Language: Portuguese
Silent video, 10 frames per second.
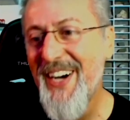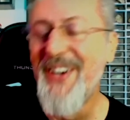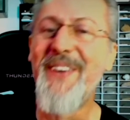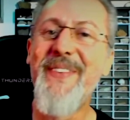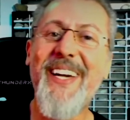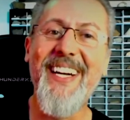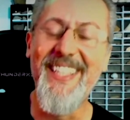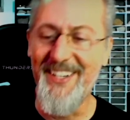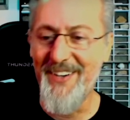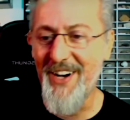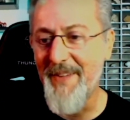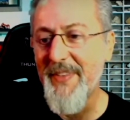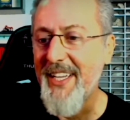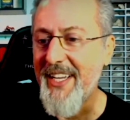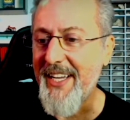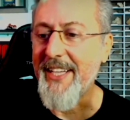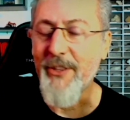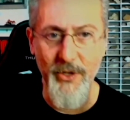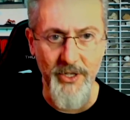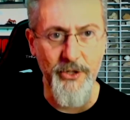ô, meu queridão, ó, é,
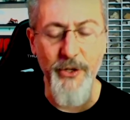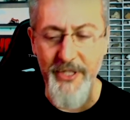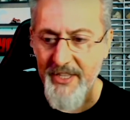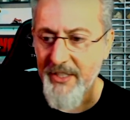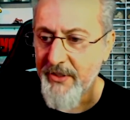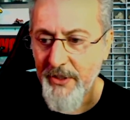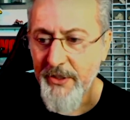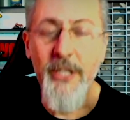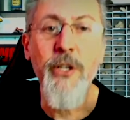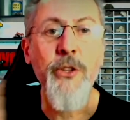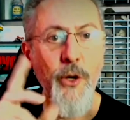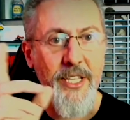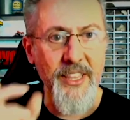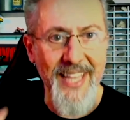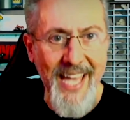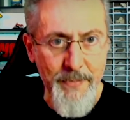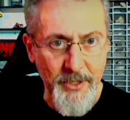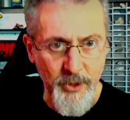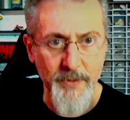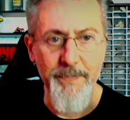tô, tô, eu não tô em
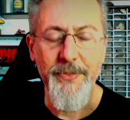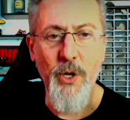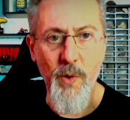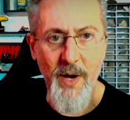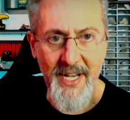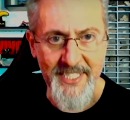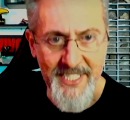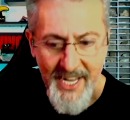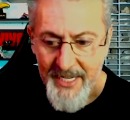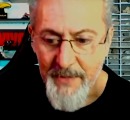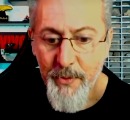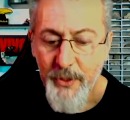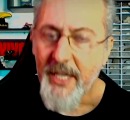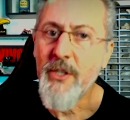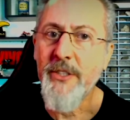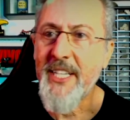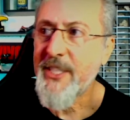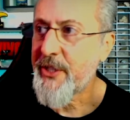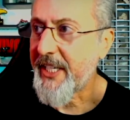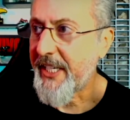débito com a série, porque Igor, acontece o
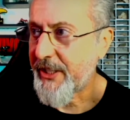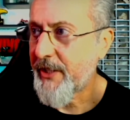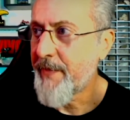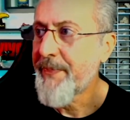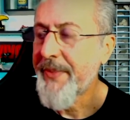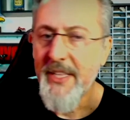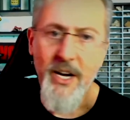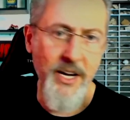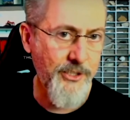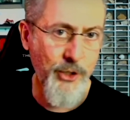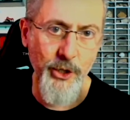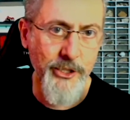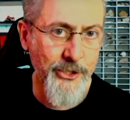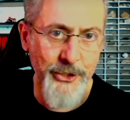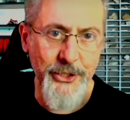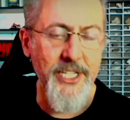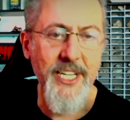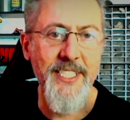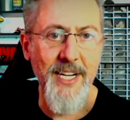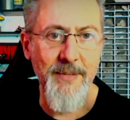seguinte... Igor, eu cobro, Igor. Não, tá todos os
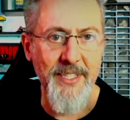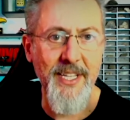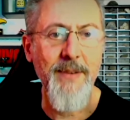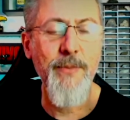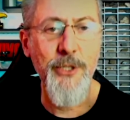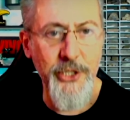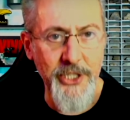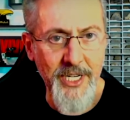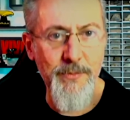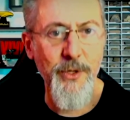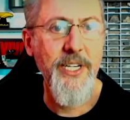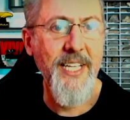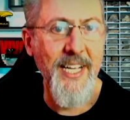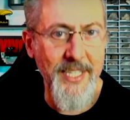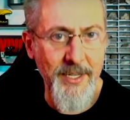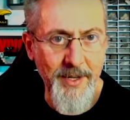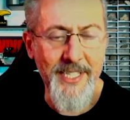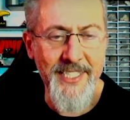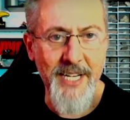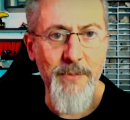dias ela me dá bom dia, amor, e cadê a
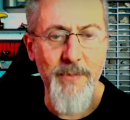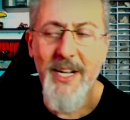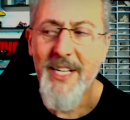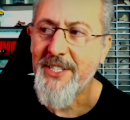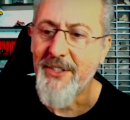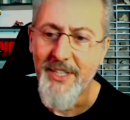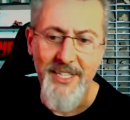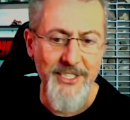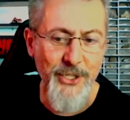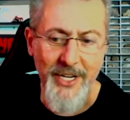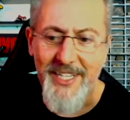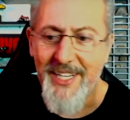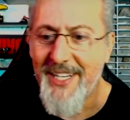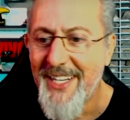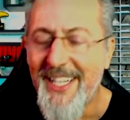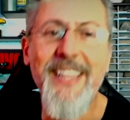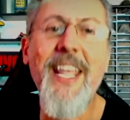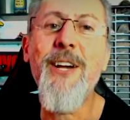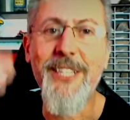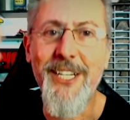série Meu Brasil? Isso aí... E
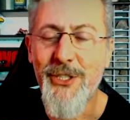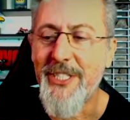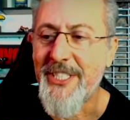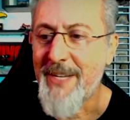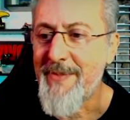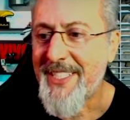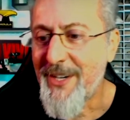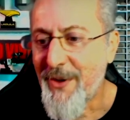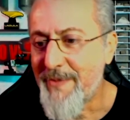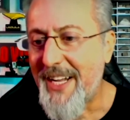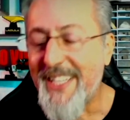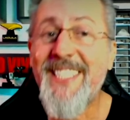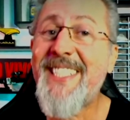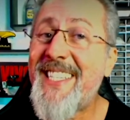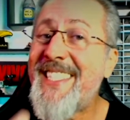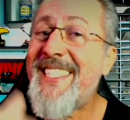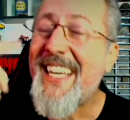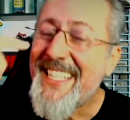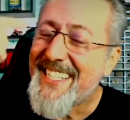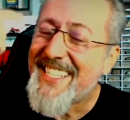tem outras coisas também que são cobradas que vocês
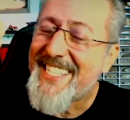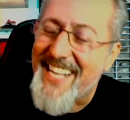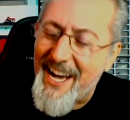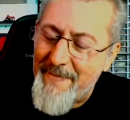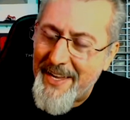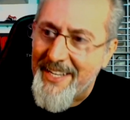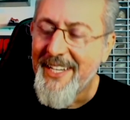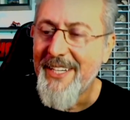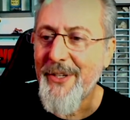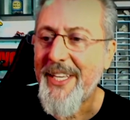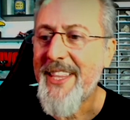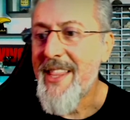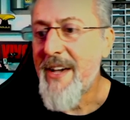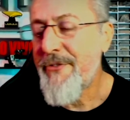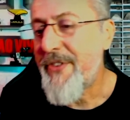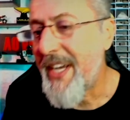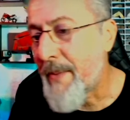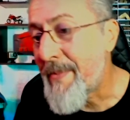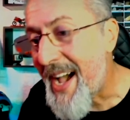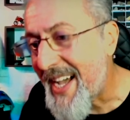nem sabem o que tá na fila,
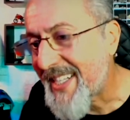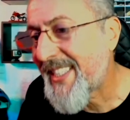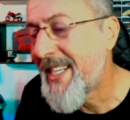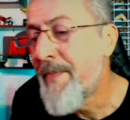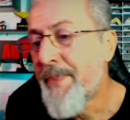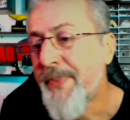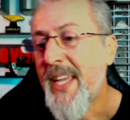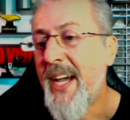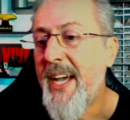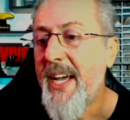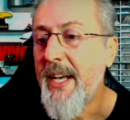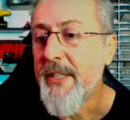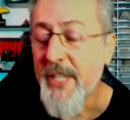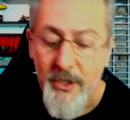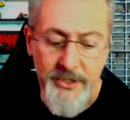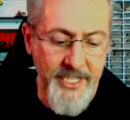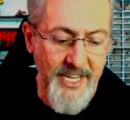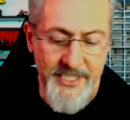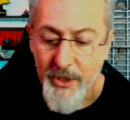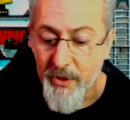mas... É, o que
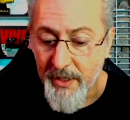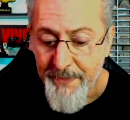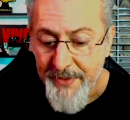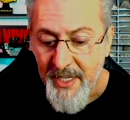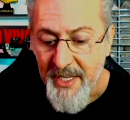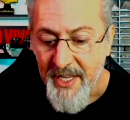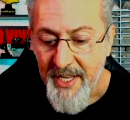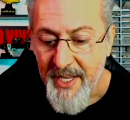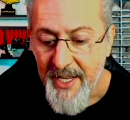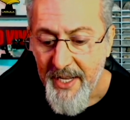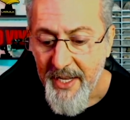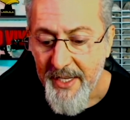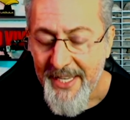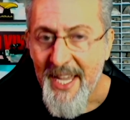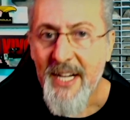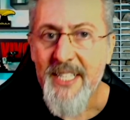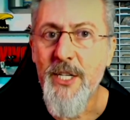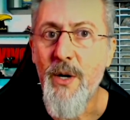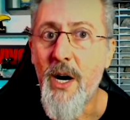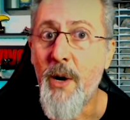acontece, Igor? É, em
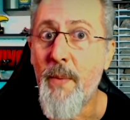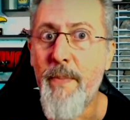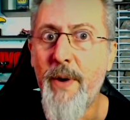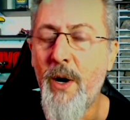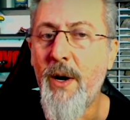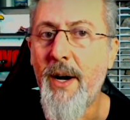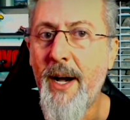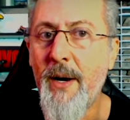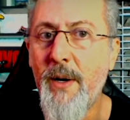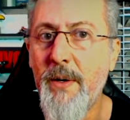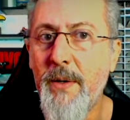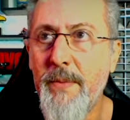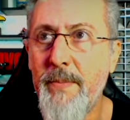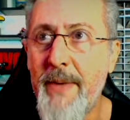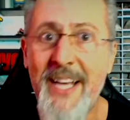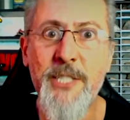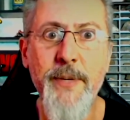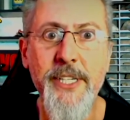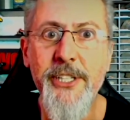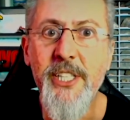relação ao, ao, ao BRs
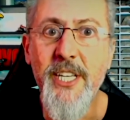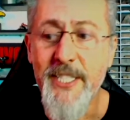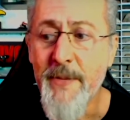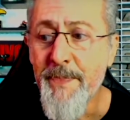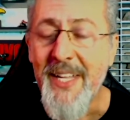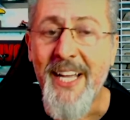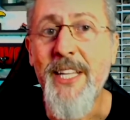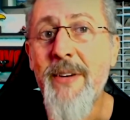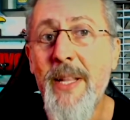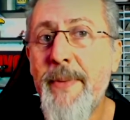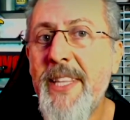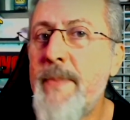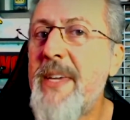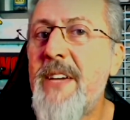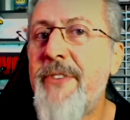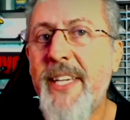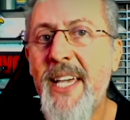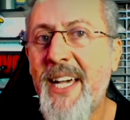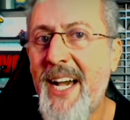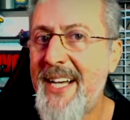Perdidas, a gente estava na pandemia, fica em
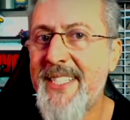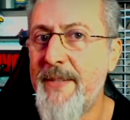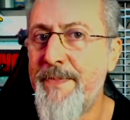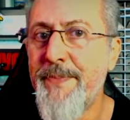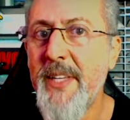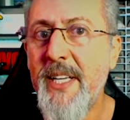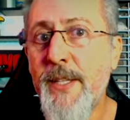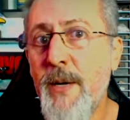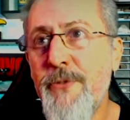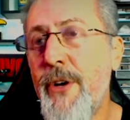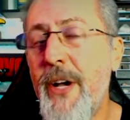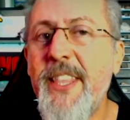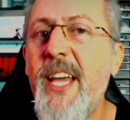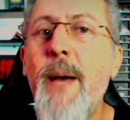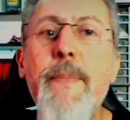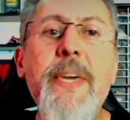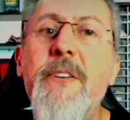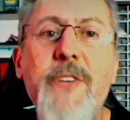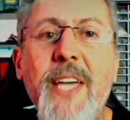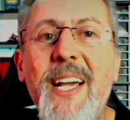casa. Então foi uma terapia,
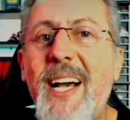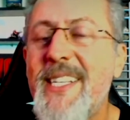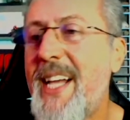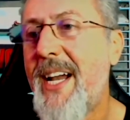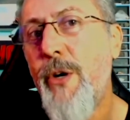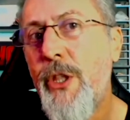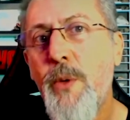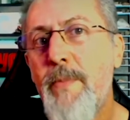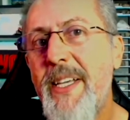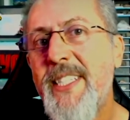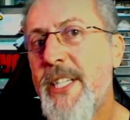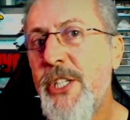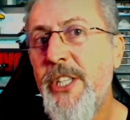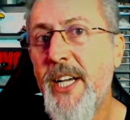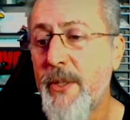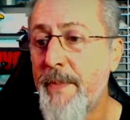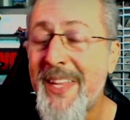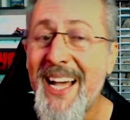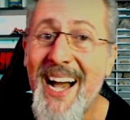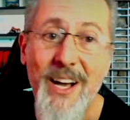fiquei em casa lá oito meses editando.
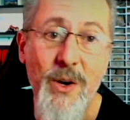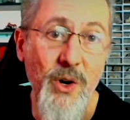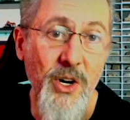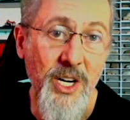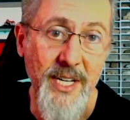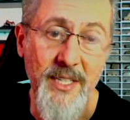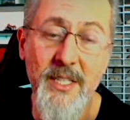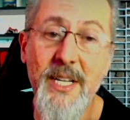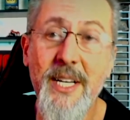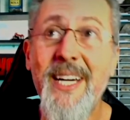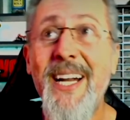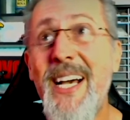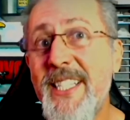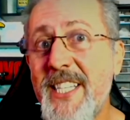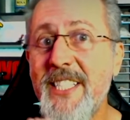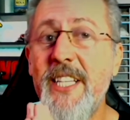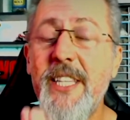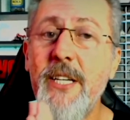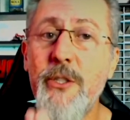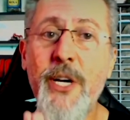Agora, graças a
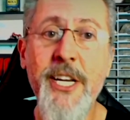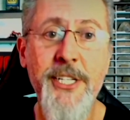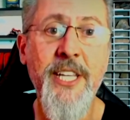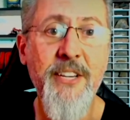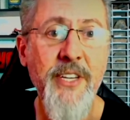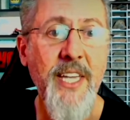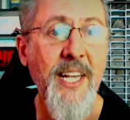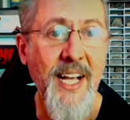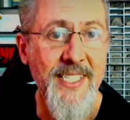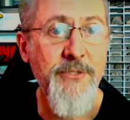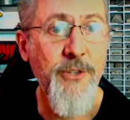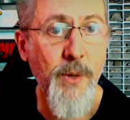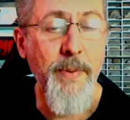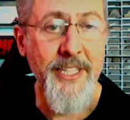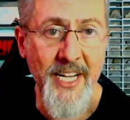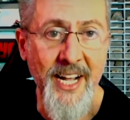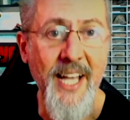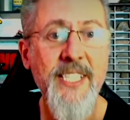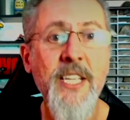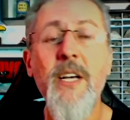Deus, o hashtag Fica em Casa ficou para
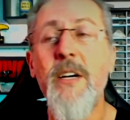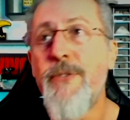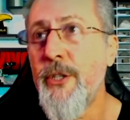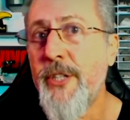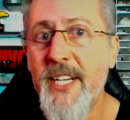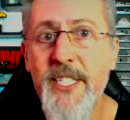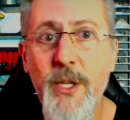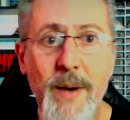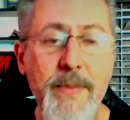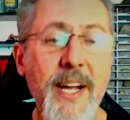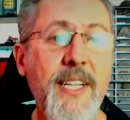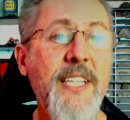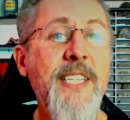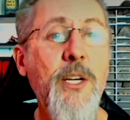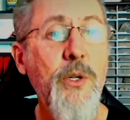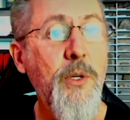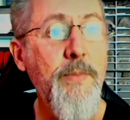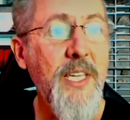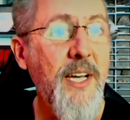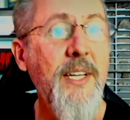trás, fronteiras estão abertas,
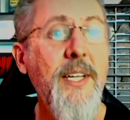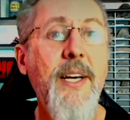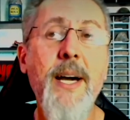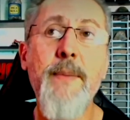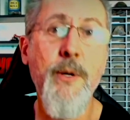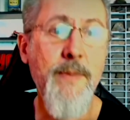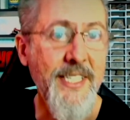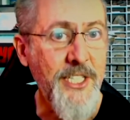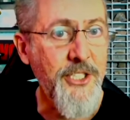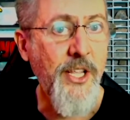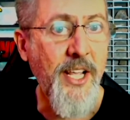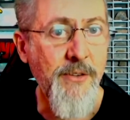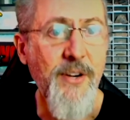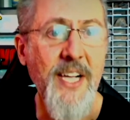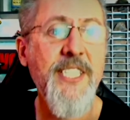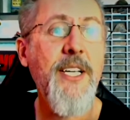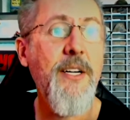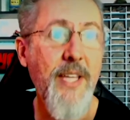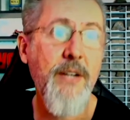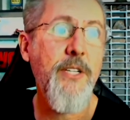economia, é, por mais que a gente tenha inflação,
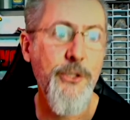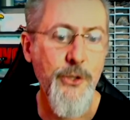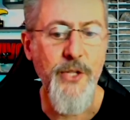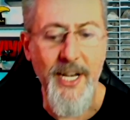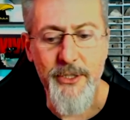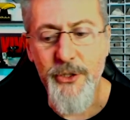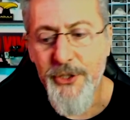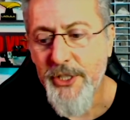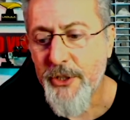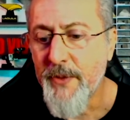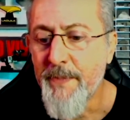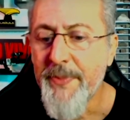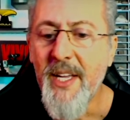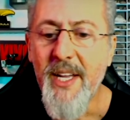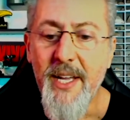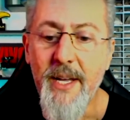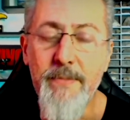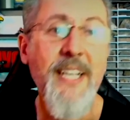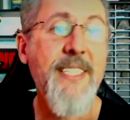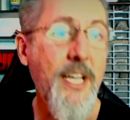né, o resultado disso, é,
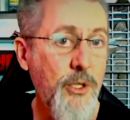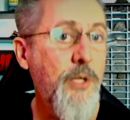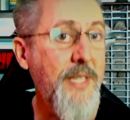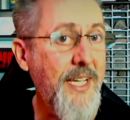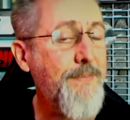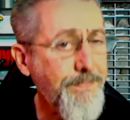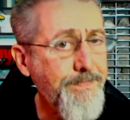mas a economia